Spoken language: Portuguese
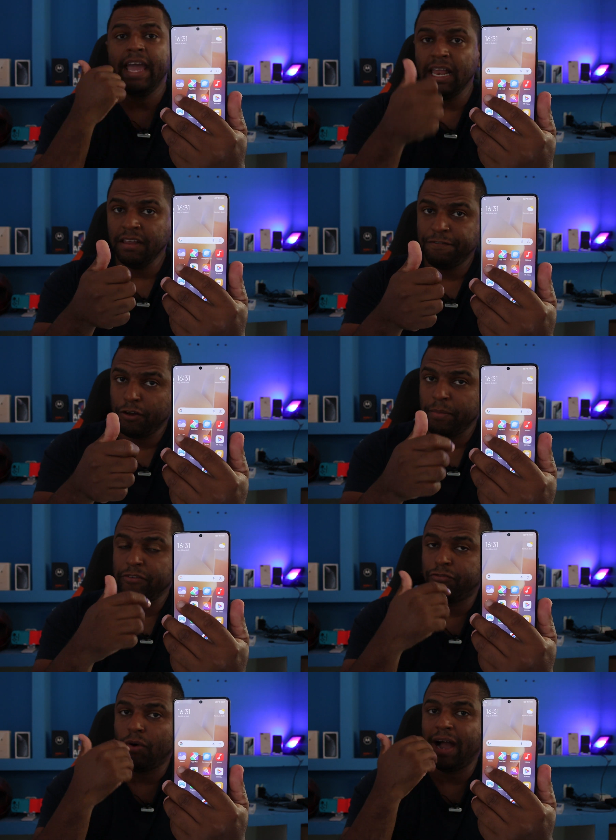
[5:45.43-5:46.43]
Ele filma em
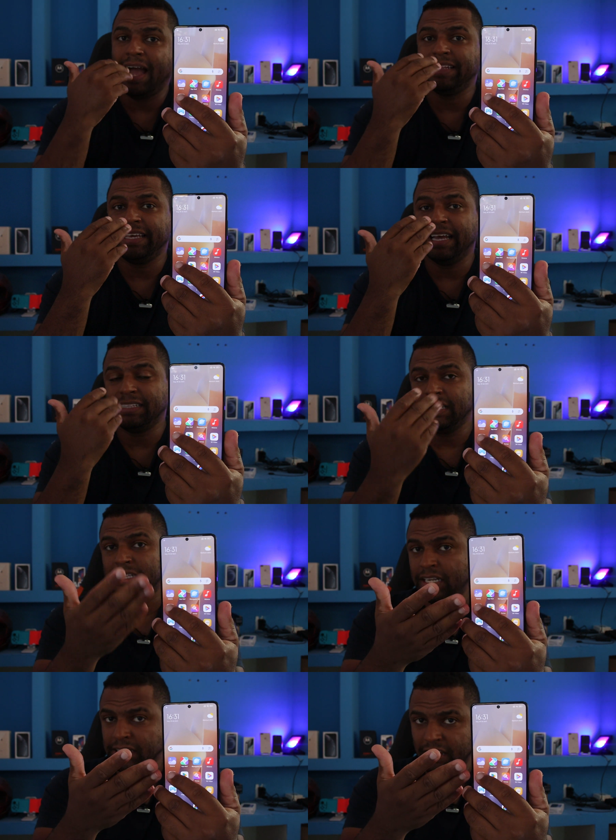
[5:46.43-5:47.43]
Full HD até
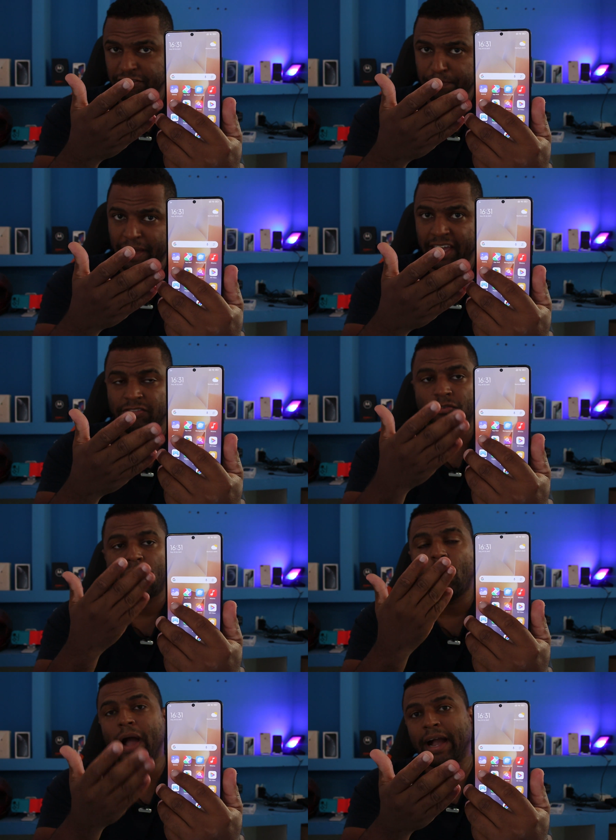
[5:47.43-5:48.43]
30 fps
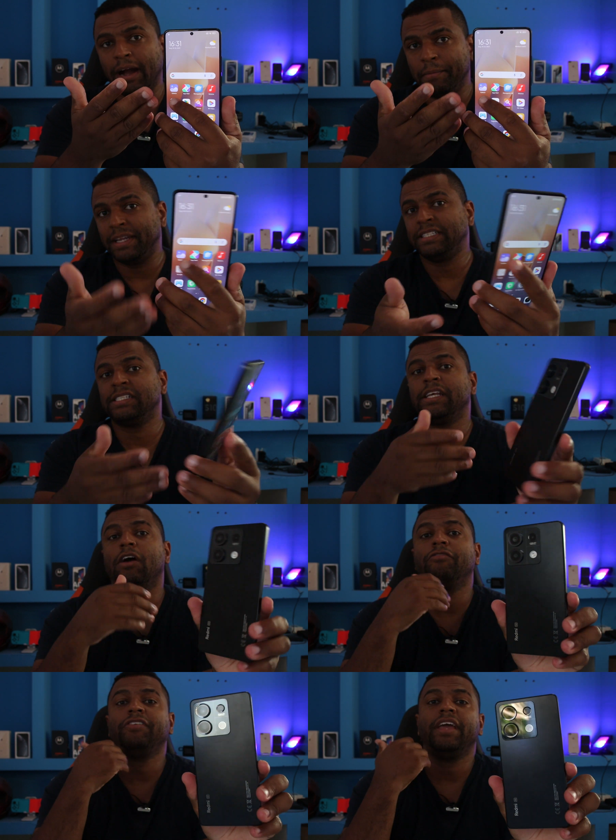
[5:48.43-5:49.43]
com a câmera de
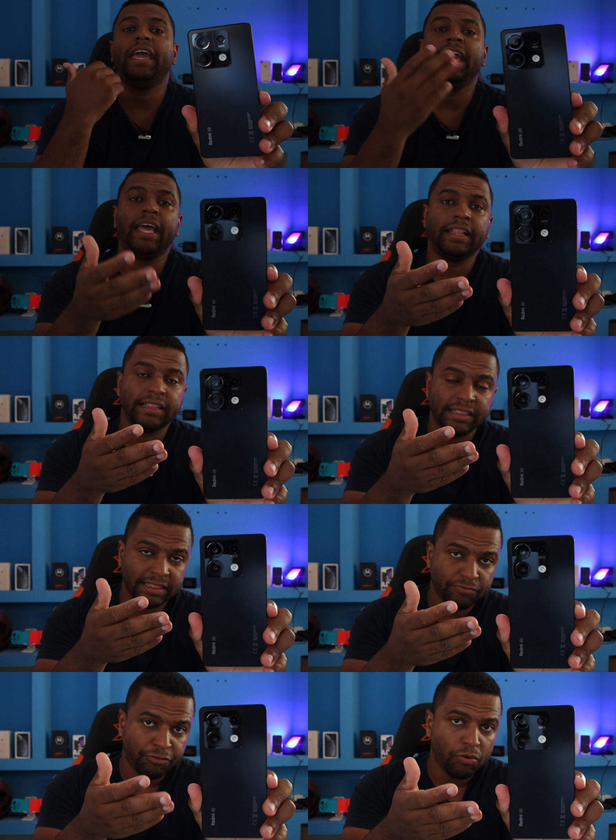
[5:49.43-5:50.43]
selfie e
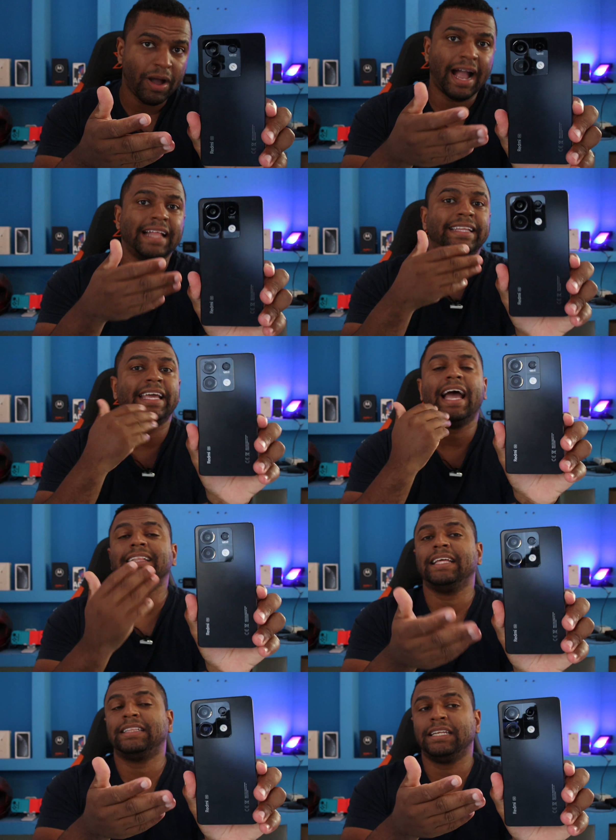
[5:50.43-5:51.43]
Full HD
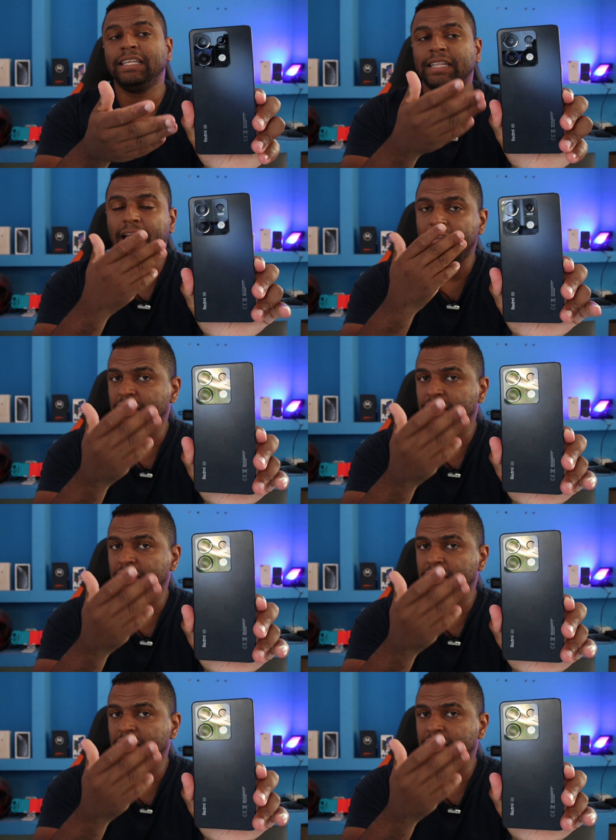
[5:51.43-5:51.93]
até 30